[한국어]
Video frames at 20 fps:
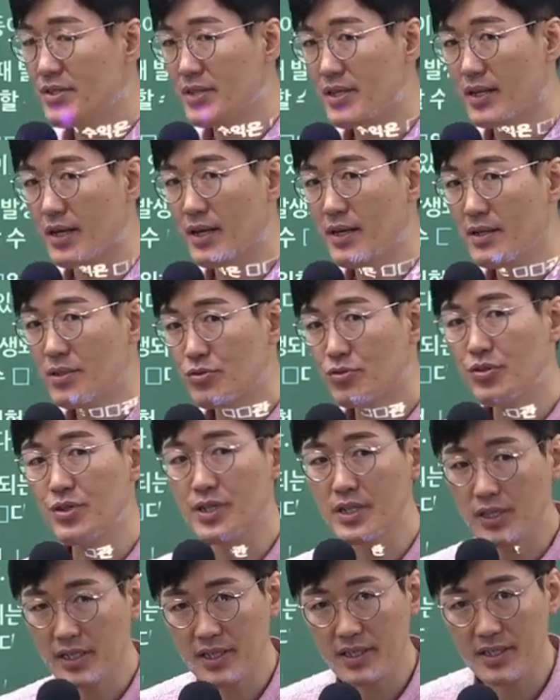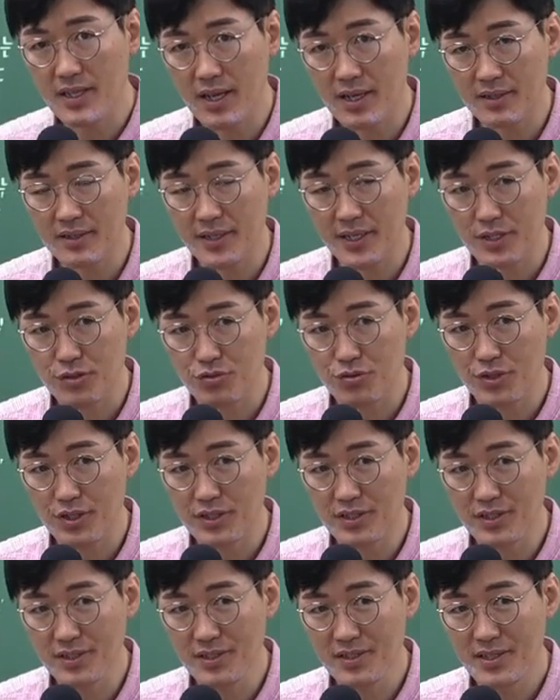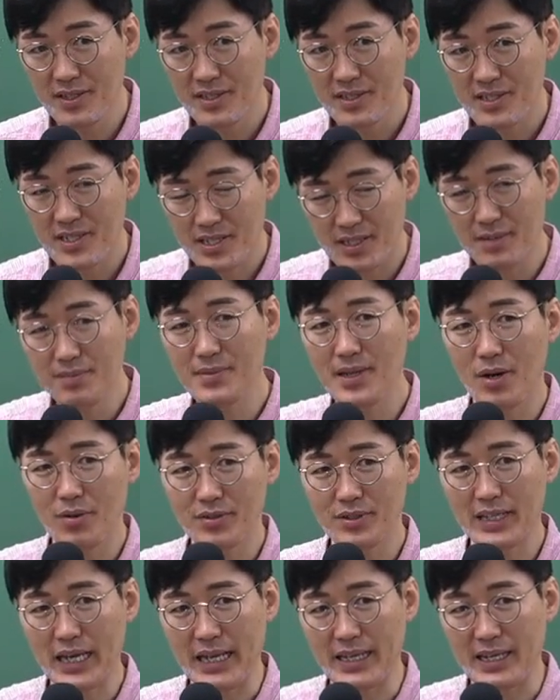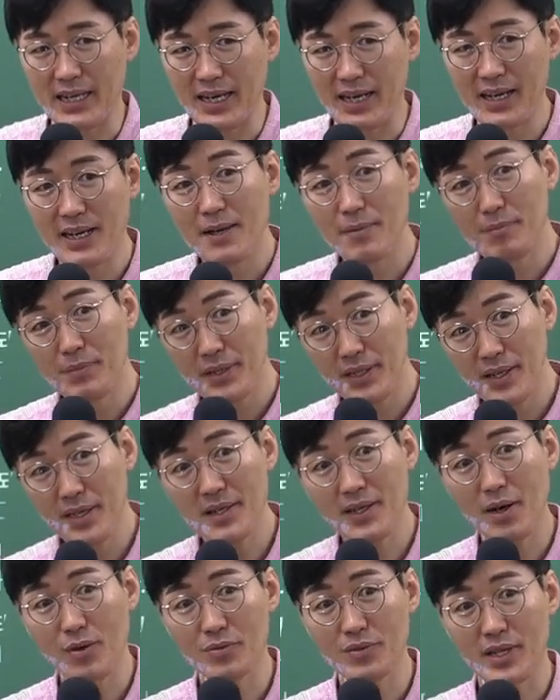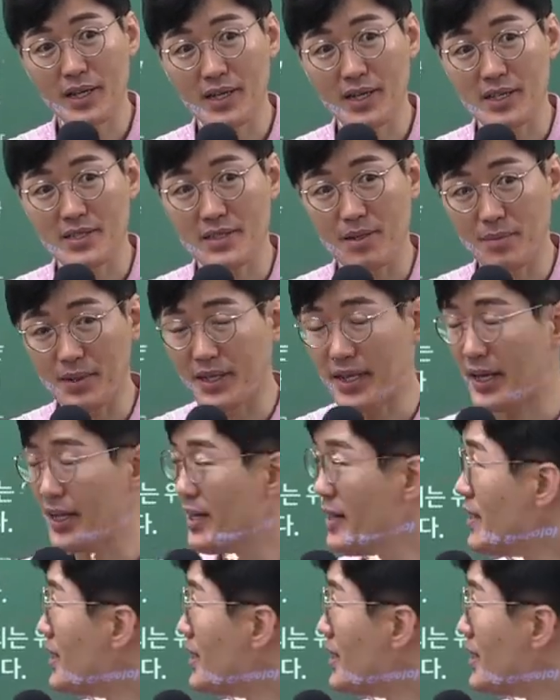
언제나 수익을 기대하는데 이 수익은 지금 나오는 게 아니라 미래 나온다 그랬어요. 미래.